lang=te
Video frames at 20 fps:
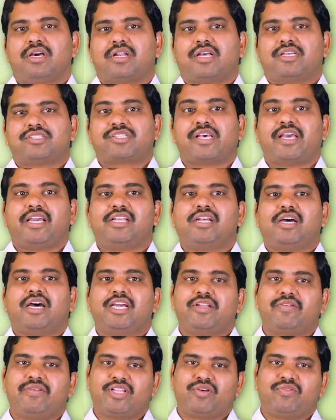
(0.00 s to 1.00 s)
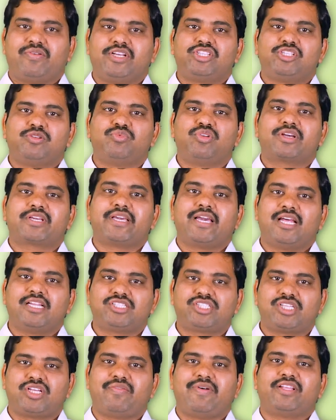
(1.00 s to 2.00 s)
రసాయన ఆయుర్వేద వైద్యంలో
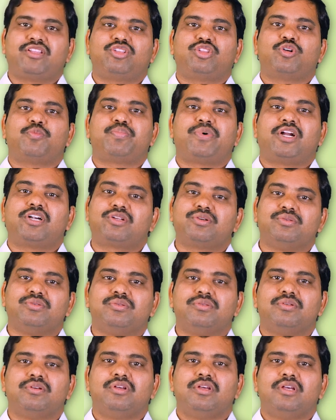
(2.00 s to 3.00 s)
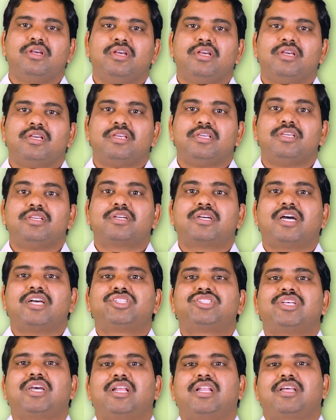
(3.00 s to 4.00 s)
క్యాన్సర్ వ్యాధితో పాటు ఇంకా
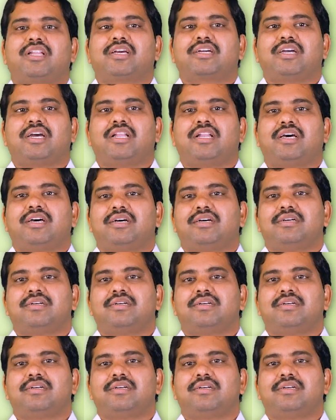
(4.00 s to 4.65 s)
చాలా రకాల